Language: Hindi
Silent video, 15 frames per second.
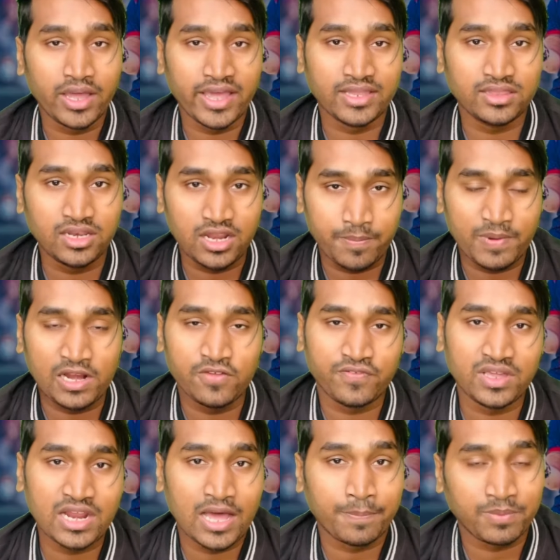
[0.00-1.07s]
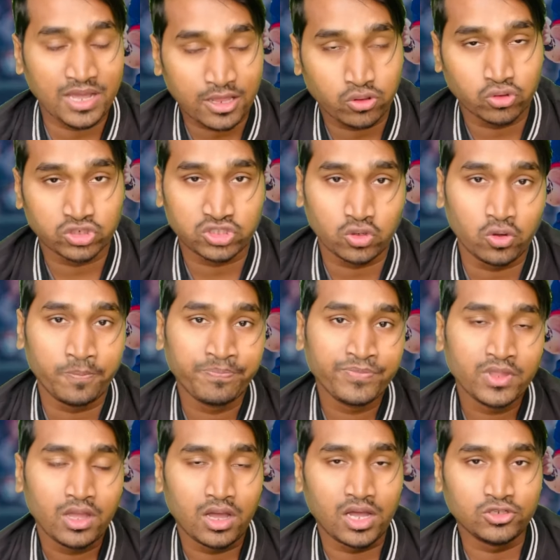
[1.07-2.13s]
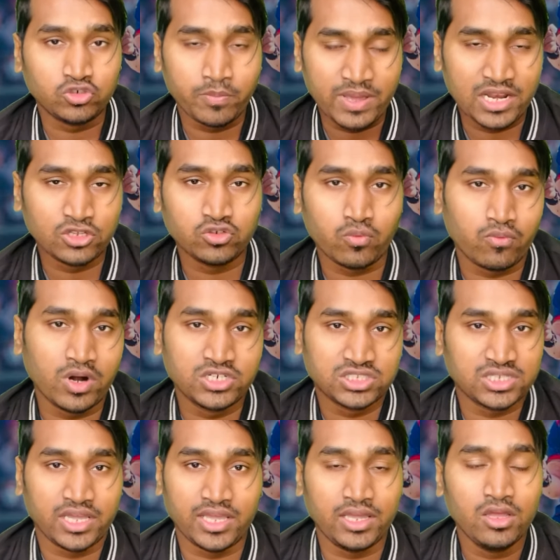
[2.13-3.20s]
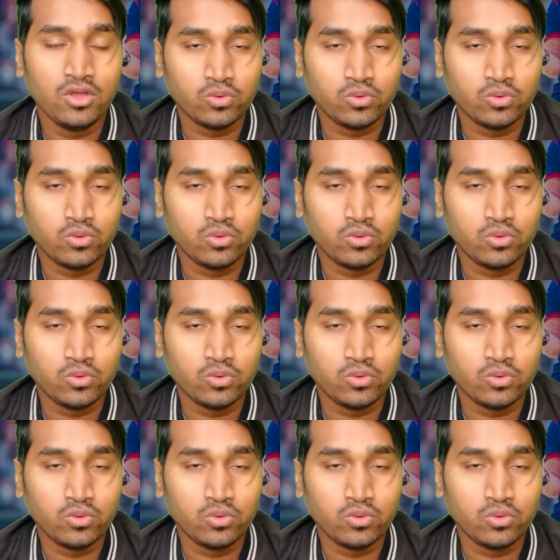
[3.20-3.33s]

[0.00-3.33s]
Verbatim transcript: एज ए नेपाली फैन आप क्या सोचते हो जो मैंने जो वर्ड्स कहे